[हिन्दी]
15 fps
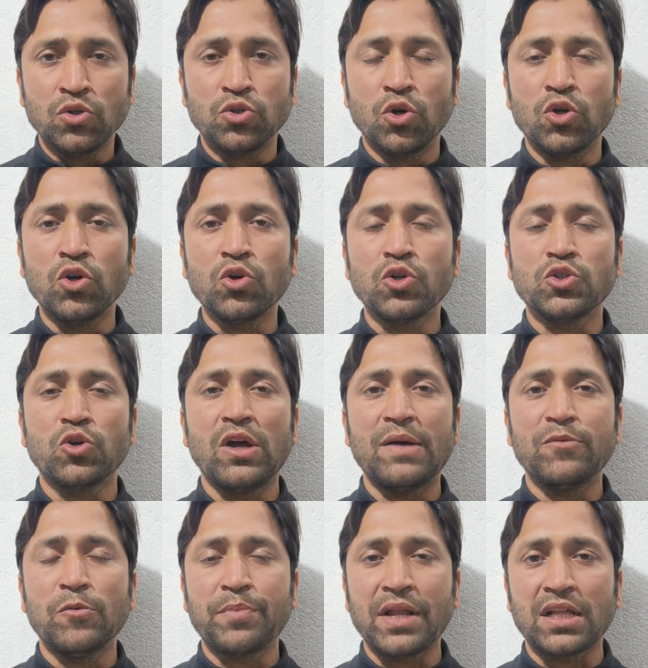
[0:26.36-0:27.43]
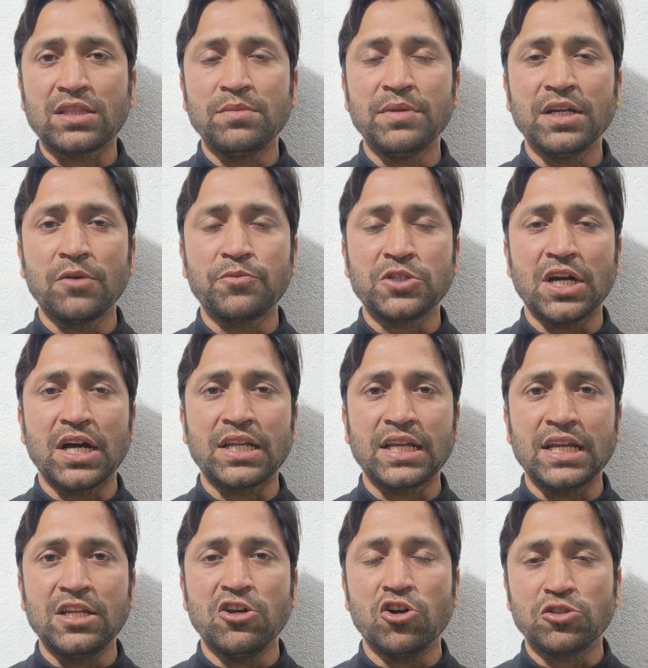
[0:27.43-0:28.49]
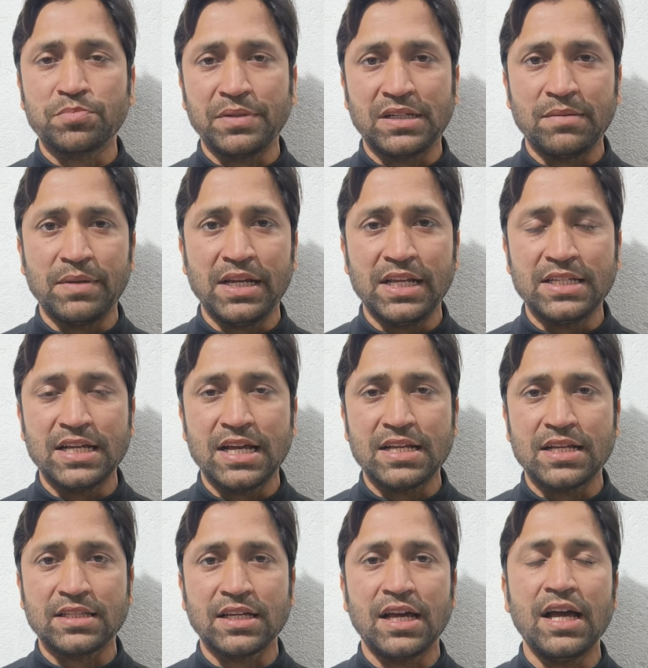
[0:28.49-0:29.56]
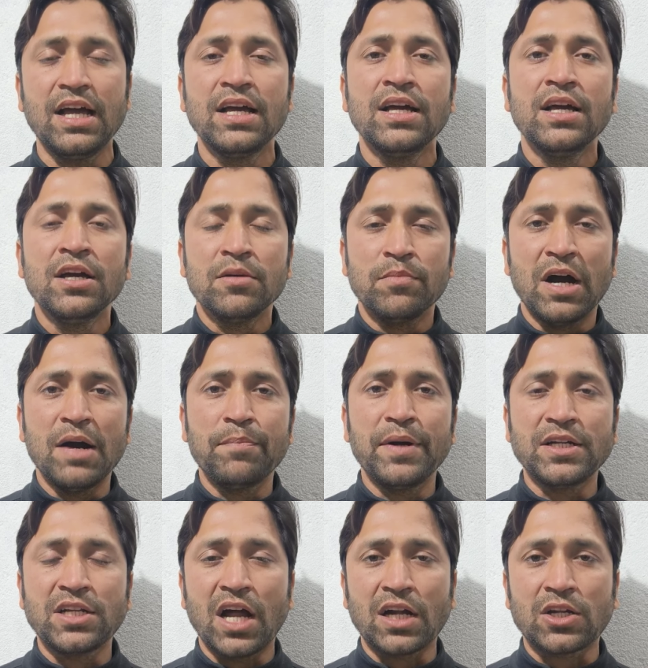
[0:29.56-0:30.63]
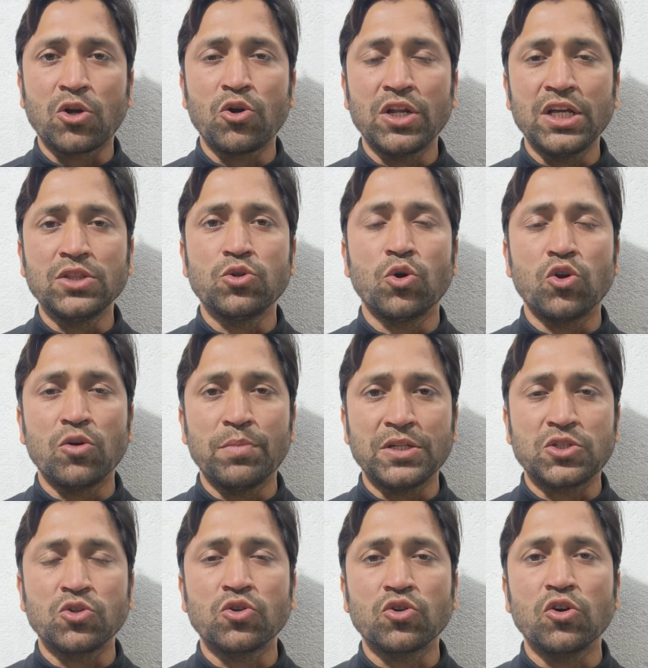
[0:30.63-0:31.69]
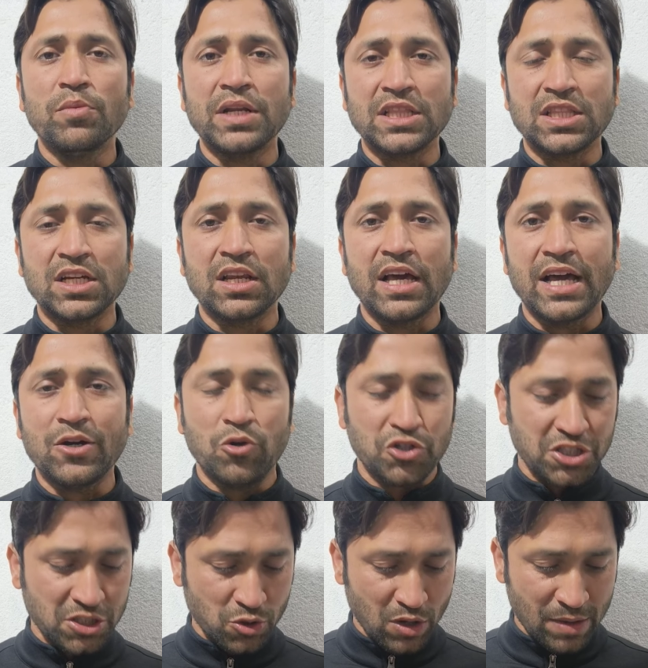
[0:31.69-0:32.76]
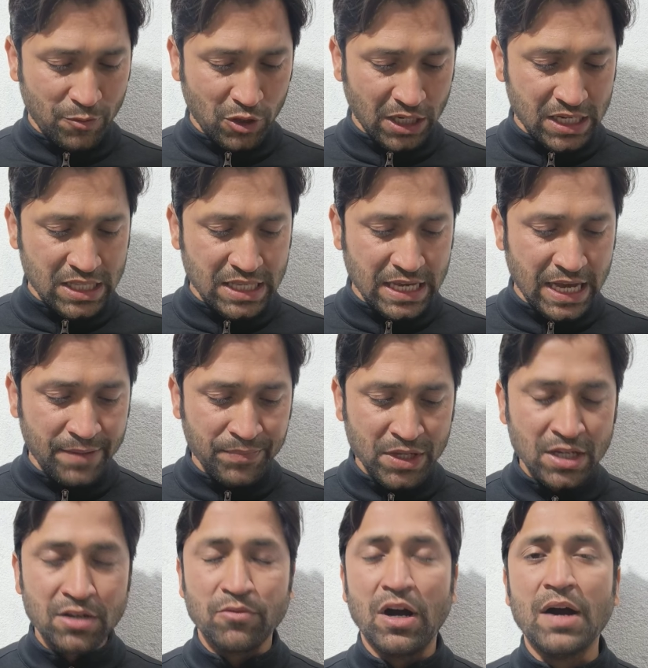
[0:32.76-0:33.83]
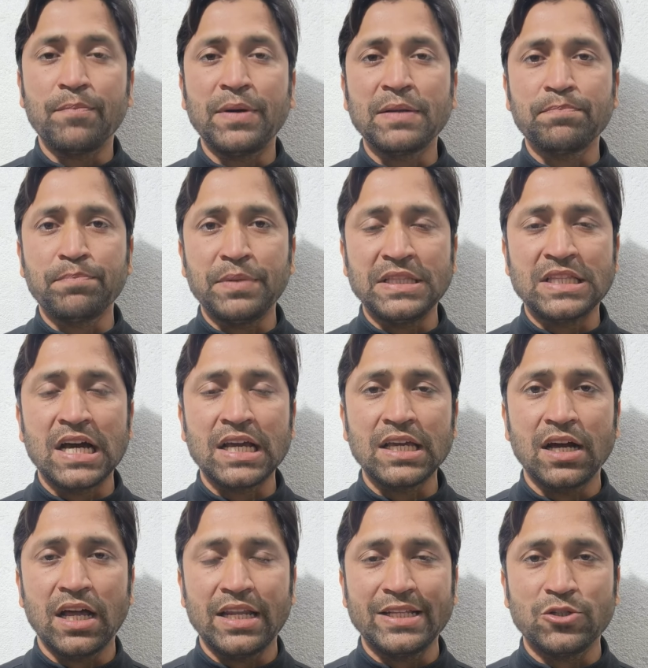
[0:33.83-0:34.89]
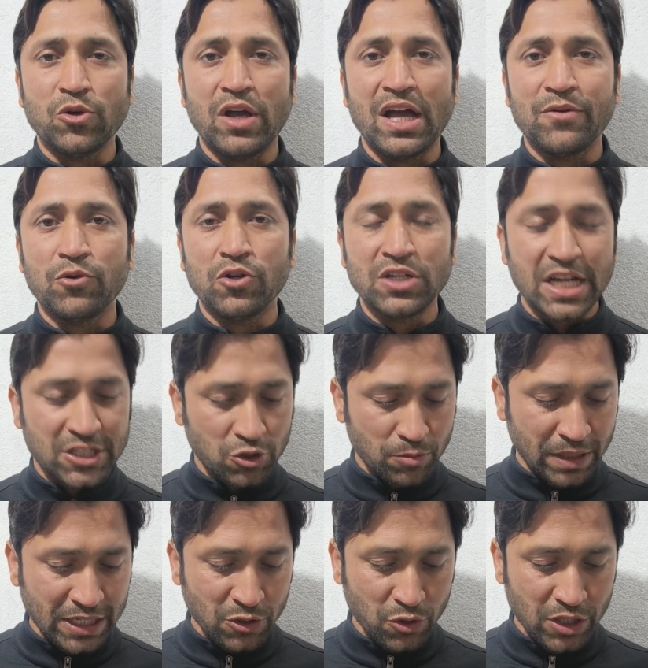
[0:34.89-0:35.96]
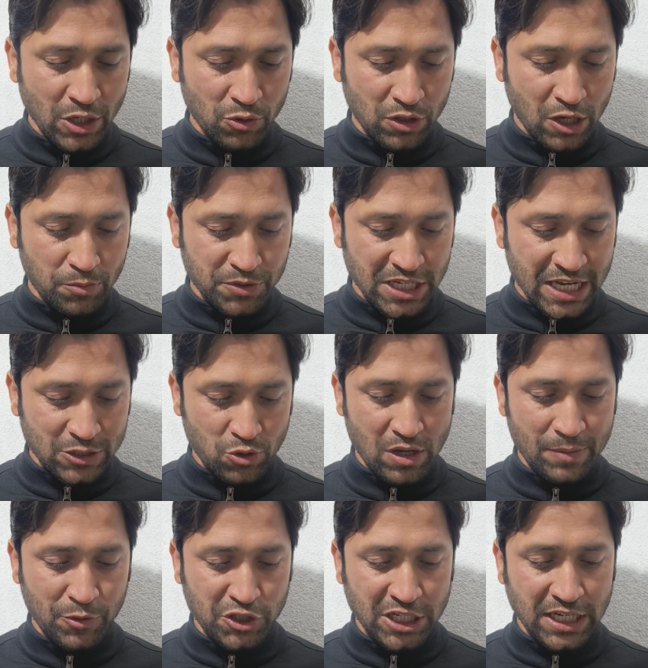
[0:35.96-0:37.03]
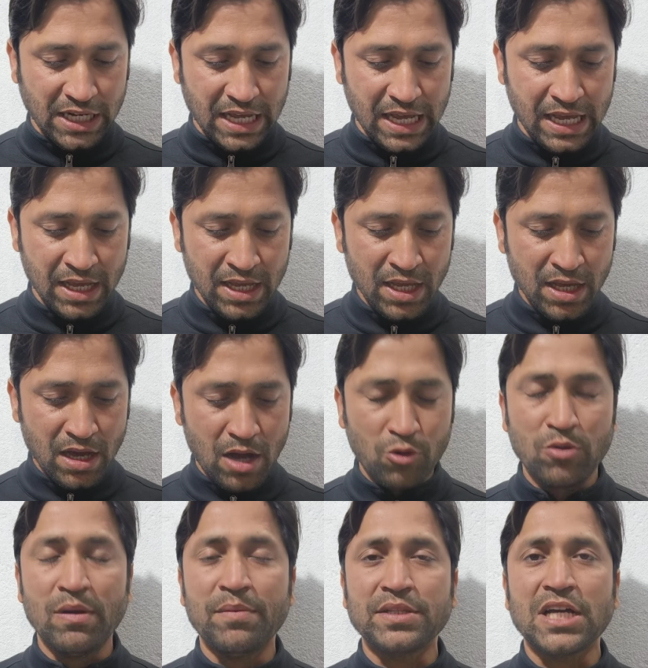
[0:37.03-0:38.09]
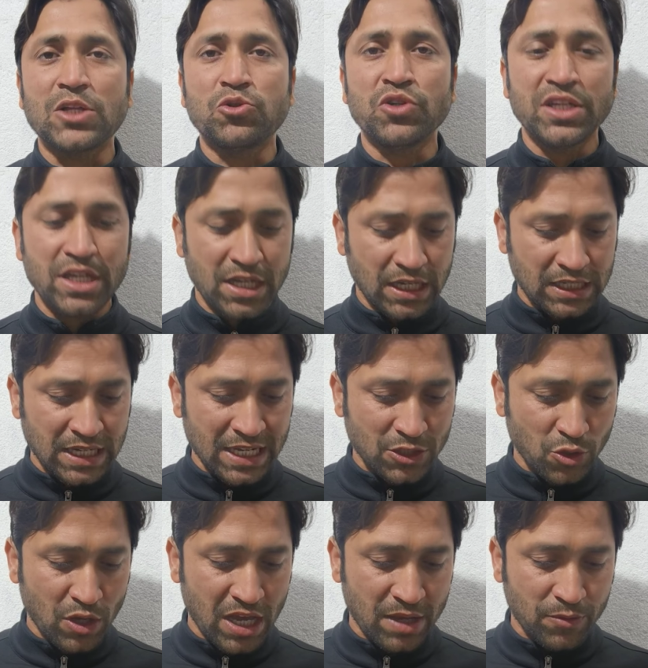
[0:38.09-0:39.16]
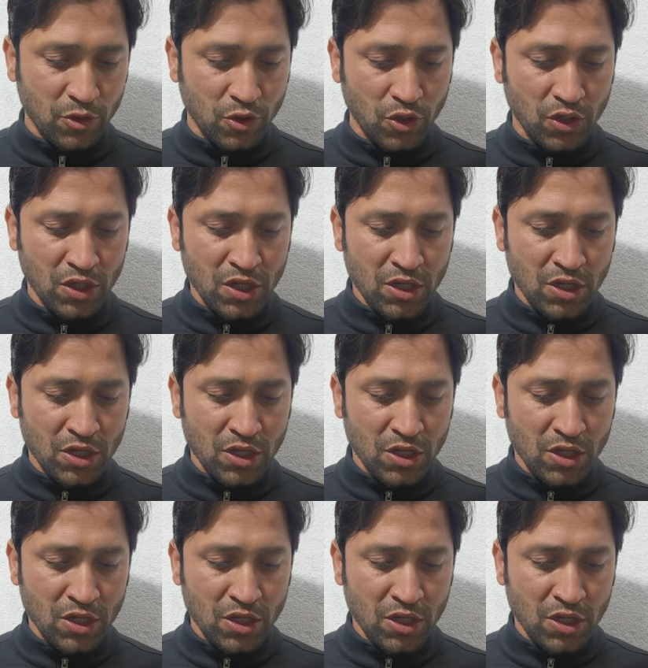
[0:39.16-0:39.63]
उन दोनों को जो है वो प्राथमिक उपचार के लिए हॉस्पिटल में ले जाया जाता है वहां पर डॉक्टरों ने दोनों बच्चों को मृतक लाया कोशिश जो है वो कर दिया वहां पर पिता की हालत जो है वो नाजुक बनी हुई है उनका उपचार जो है वो चल रहा है आपको मैं बता दूं कि ये घटना जो है वो